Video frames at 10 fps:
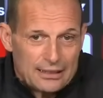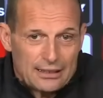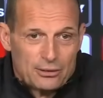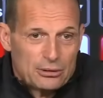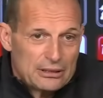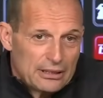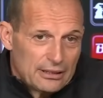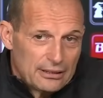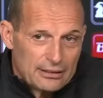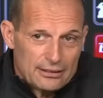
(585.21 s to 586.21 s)
e quindi
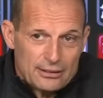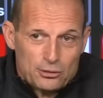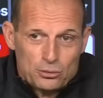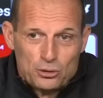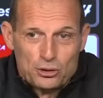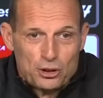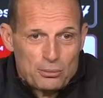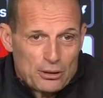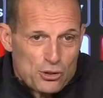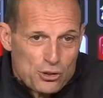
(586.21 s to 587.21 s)
eh, tutti i giorni
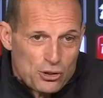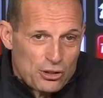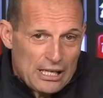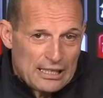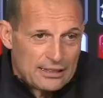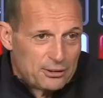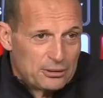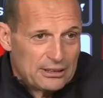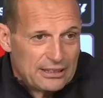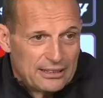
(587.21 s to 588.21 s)
mangio cioccolato e
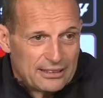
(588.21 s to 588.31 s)
quindi